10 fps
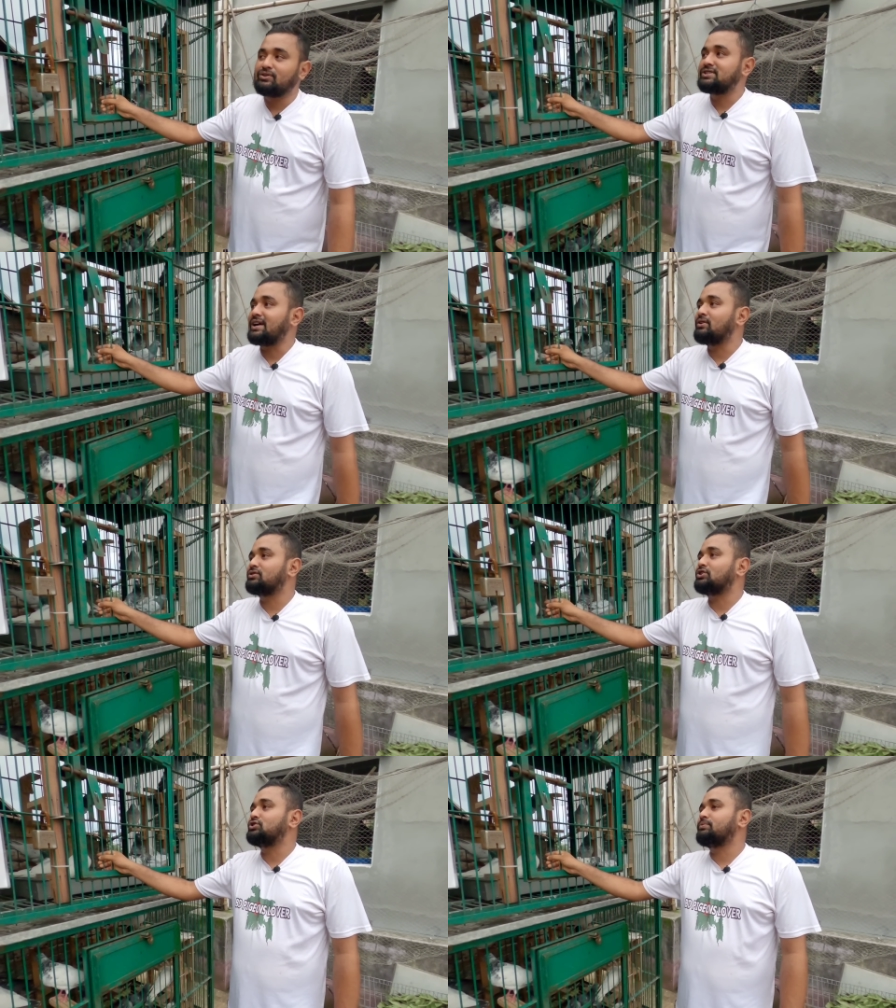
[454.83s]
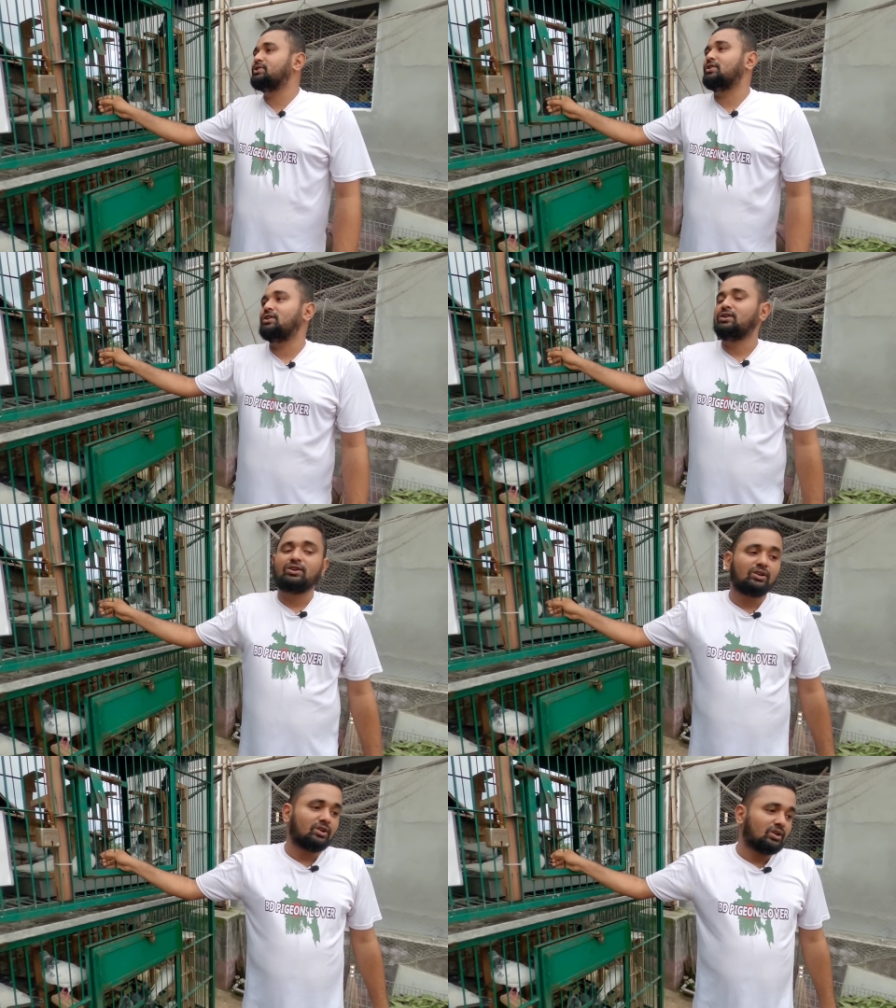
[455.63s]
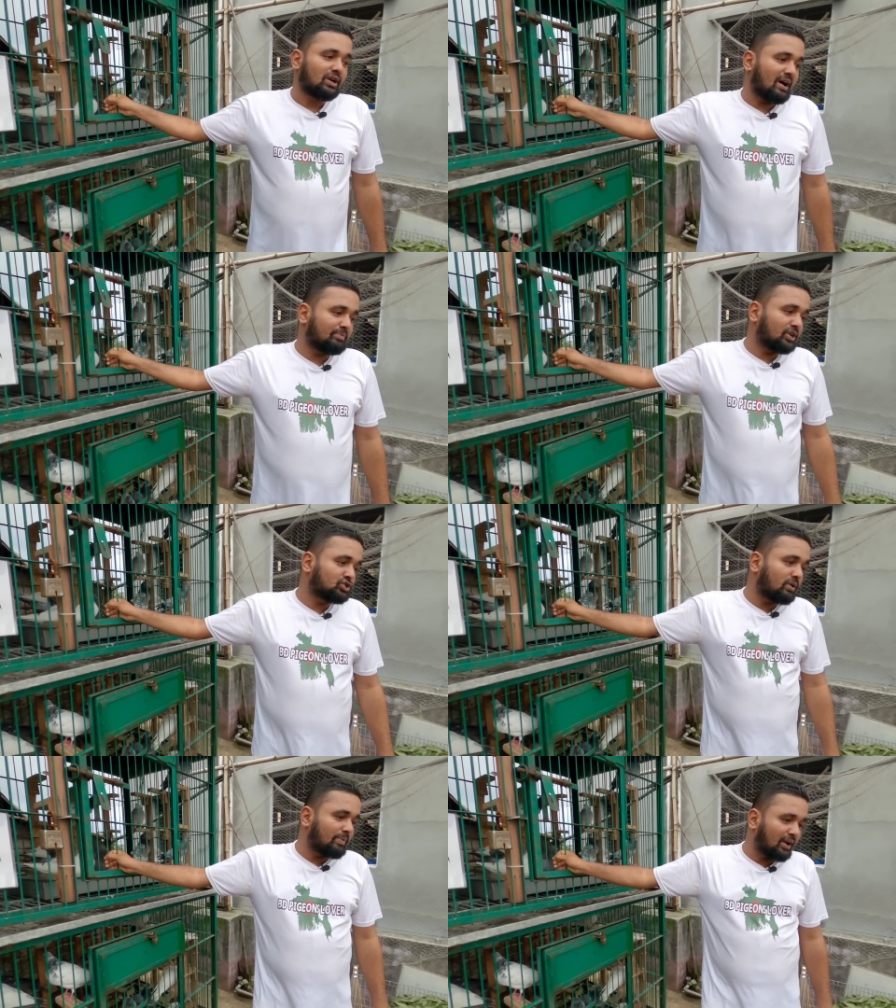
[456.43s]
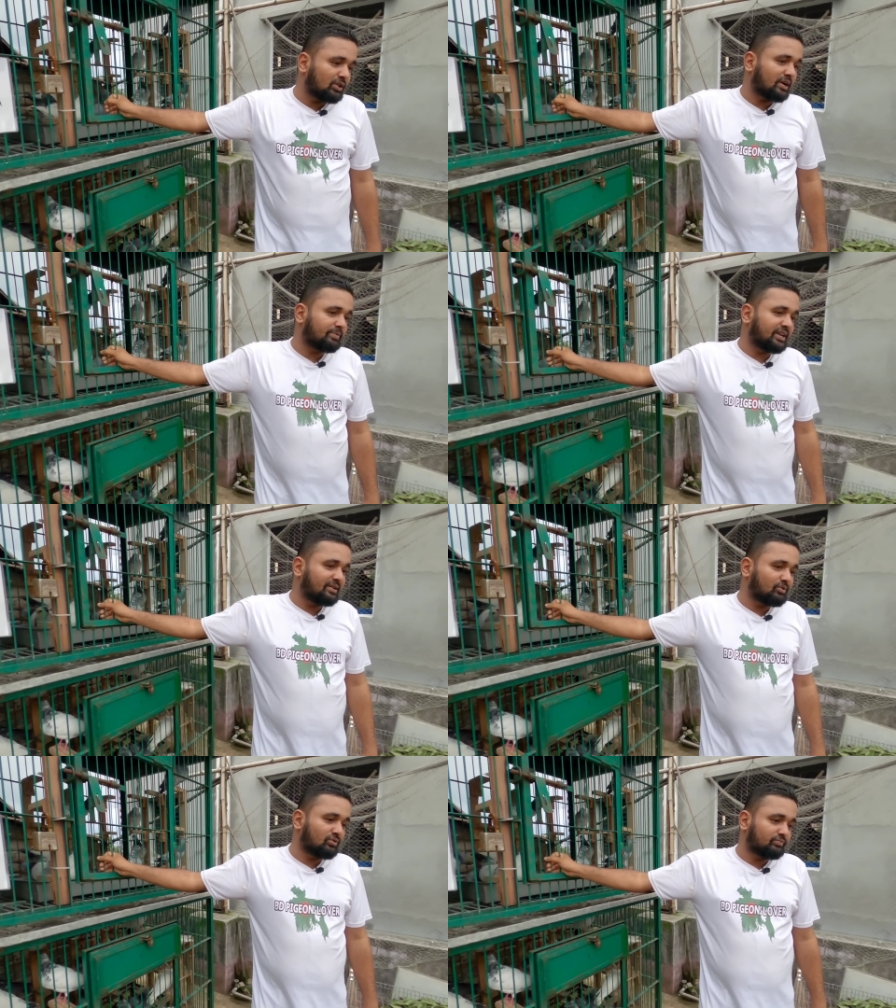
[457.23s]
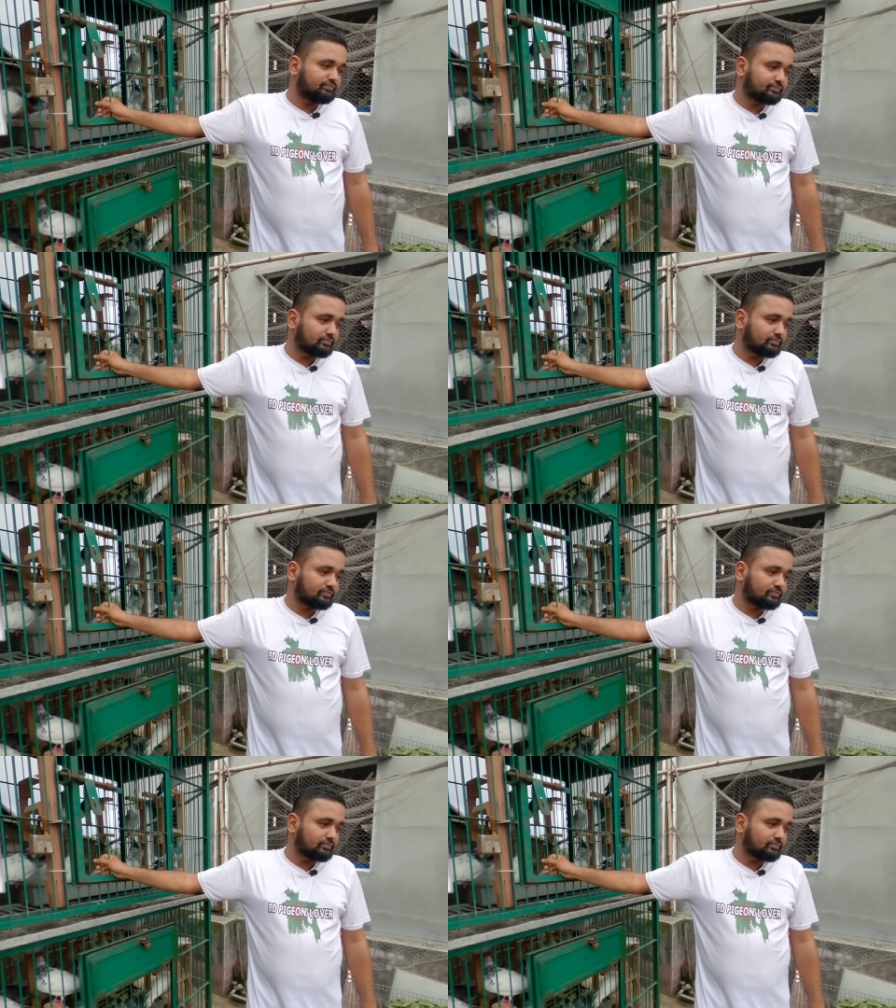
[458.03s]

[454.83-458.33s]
তো যাই হোক দর্শকবৃন্দ আপনারা সবাই ভালো থাকবেন এবং